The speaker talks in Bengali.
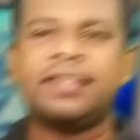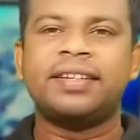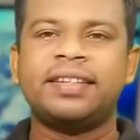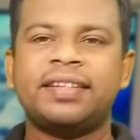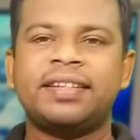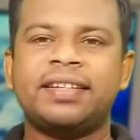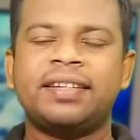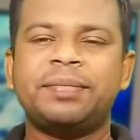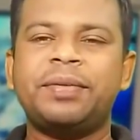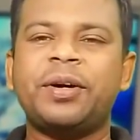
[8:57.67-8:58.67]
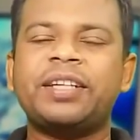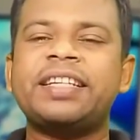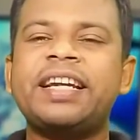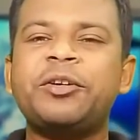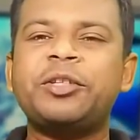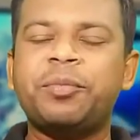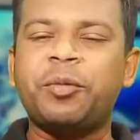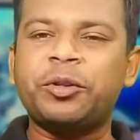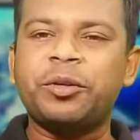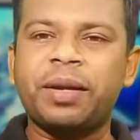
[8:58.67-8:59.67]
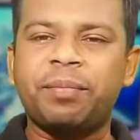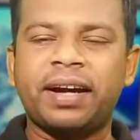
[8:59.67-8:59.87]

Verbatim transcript: সো ভিওয়ার্স এই হচ্ছে বর্তমানে